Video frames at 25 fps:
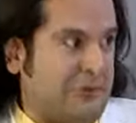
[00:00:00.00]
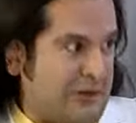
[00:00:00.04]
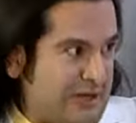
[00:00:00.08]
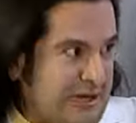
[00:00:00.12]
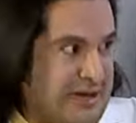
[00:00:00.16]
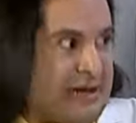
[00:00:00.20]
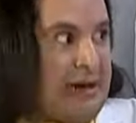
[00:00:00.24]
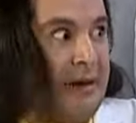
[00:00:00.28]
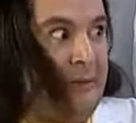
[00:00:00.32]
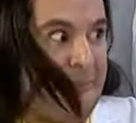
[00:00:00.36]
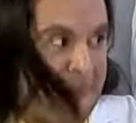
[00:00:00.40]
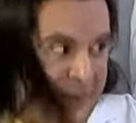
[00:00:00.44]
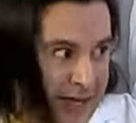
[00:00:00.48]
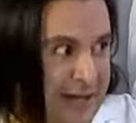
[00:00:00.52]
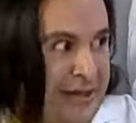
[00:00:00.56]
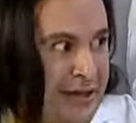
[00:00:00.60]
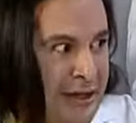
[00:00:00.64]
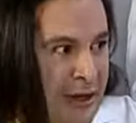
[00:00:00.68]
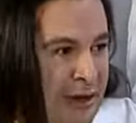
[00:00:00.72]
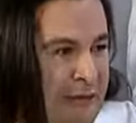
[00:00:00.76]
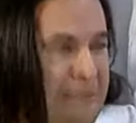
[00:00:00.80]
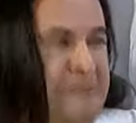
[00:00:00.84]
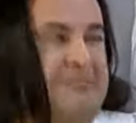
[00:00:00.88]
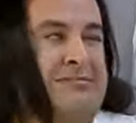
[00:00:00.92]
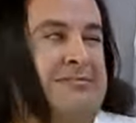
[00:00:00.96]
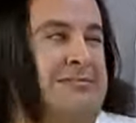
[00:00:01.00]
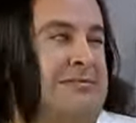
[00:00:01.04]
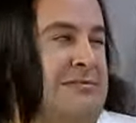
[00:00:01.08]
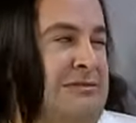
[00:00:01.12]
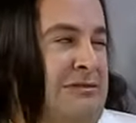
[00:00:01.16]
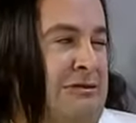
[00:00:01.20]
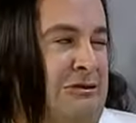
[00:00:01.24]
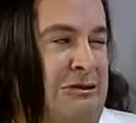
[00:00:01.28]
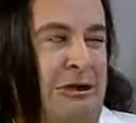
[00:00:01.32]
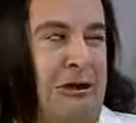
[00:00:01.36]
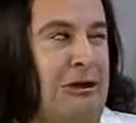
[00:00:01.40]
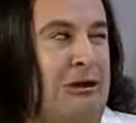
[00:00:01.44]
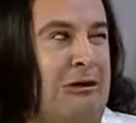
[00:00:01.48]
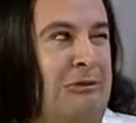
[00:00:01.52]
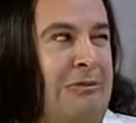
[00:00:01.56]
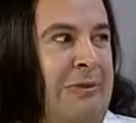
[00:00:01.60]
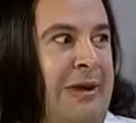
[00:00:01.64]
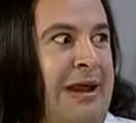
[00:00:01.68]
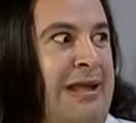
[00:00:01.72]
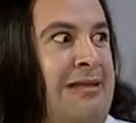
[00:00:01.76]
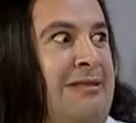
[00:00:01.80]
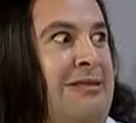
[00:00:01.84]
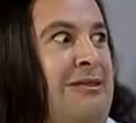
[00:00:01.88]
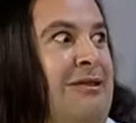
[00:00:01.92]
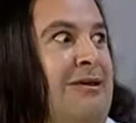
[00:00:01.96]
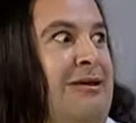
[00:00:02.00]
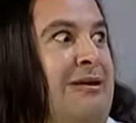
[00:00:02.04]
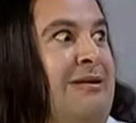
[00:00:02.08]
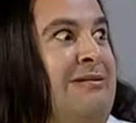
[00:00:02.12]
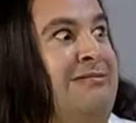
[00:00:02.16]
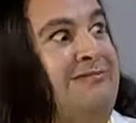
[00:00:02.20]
y repito, no lo comprendo.